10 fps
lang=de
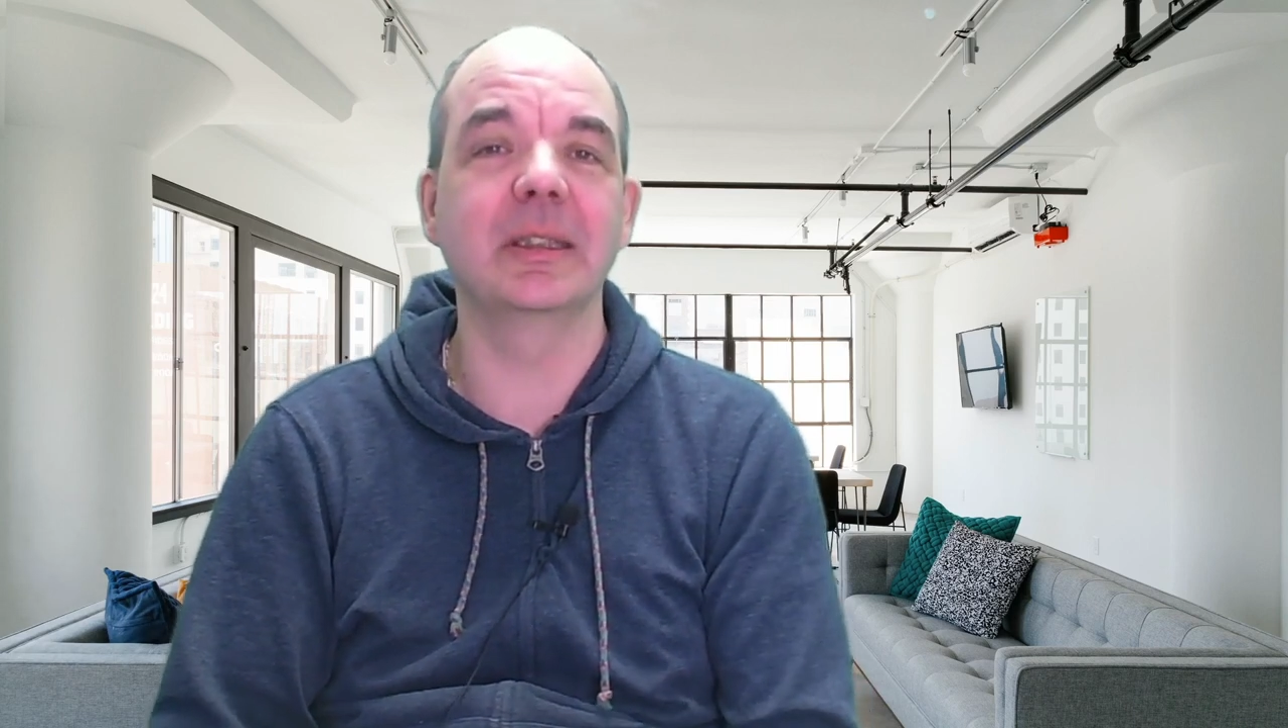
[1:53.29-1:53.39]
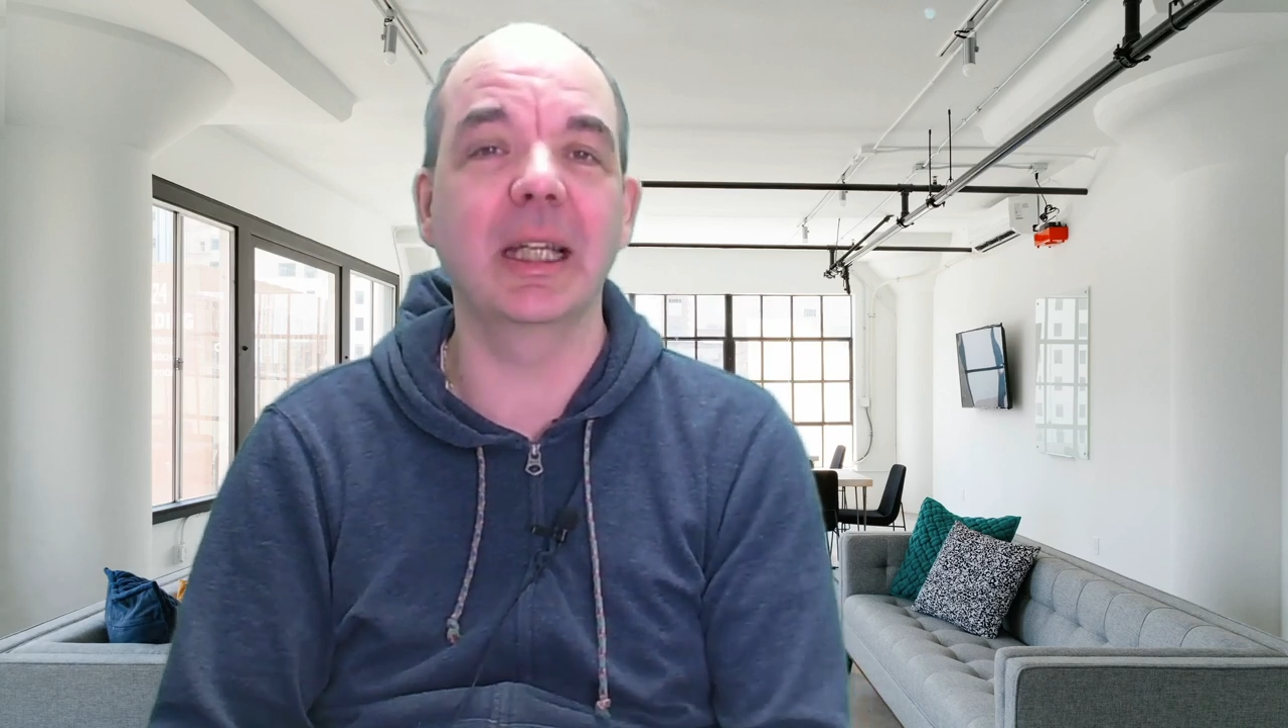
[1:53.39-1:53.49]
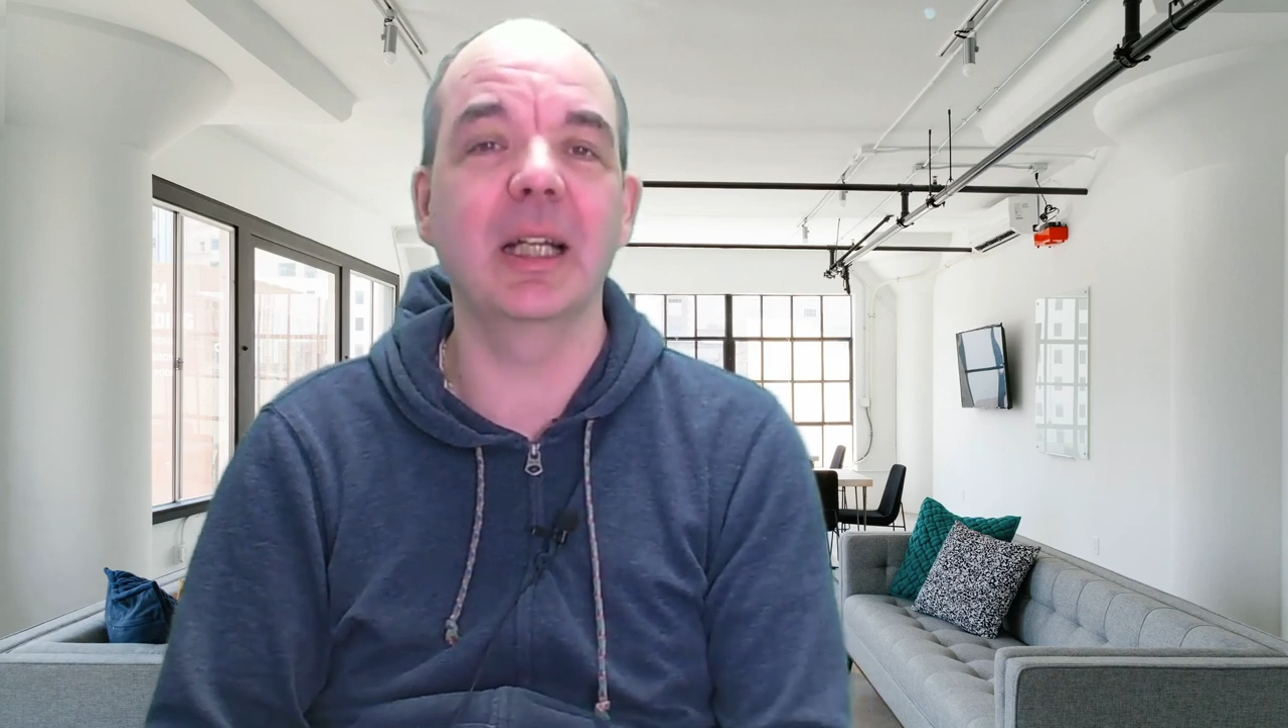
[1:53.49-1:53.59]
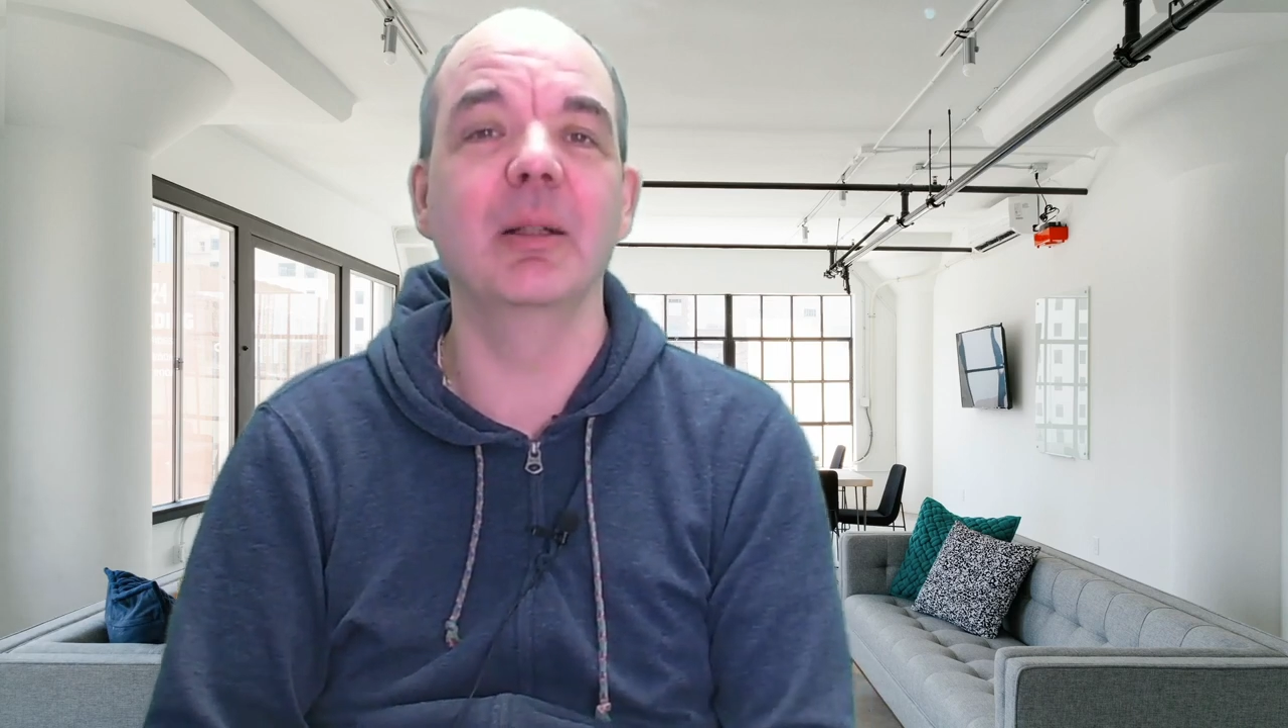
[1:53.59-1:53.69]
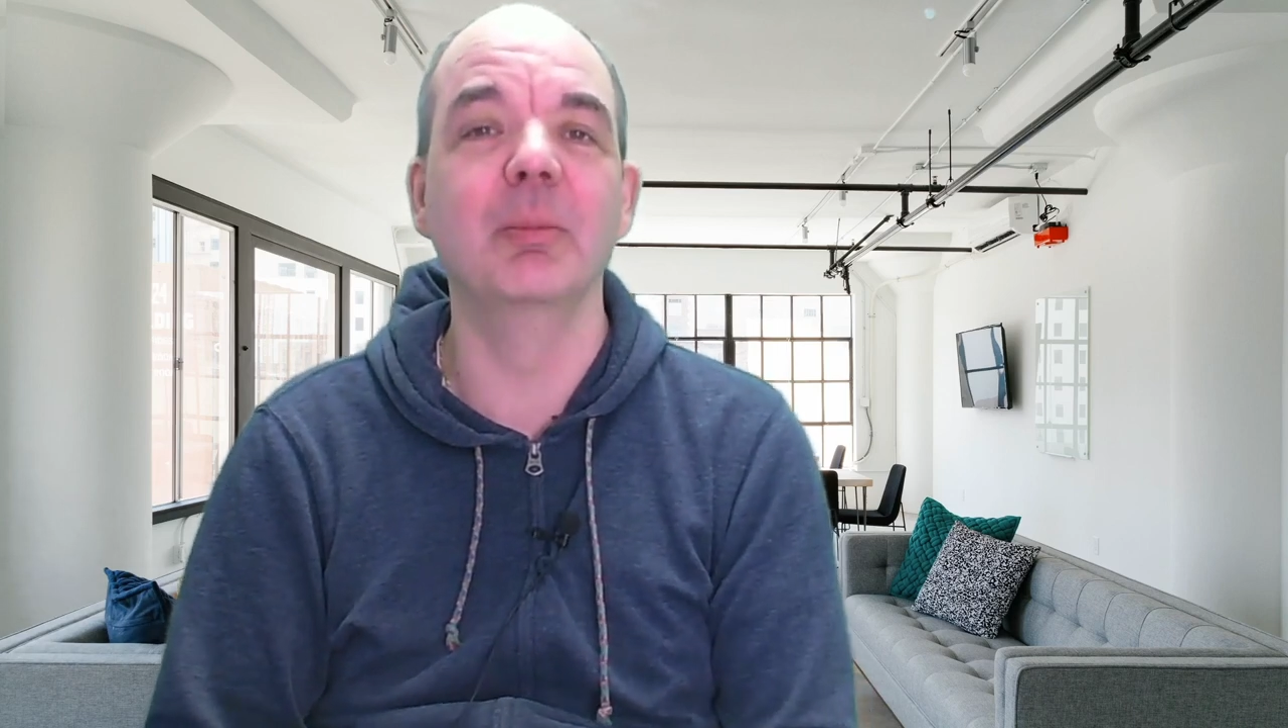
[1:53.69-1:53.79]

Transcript: sehr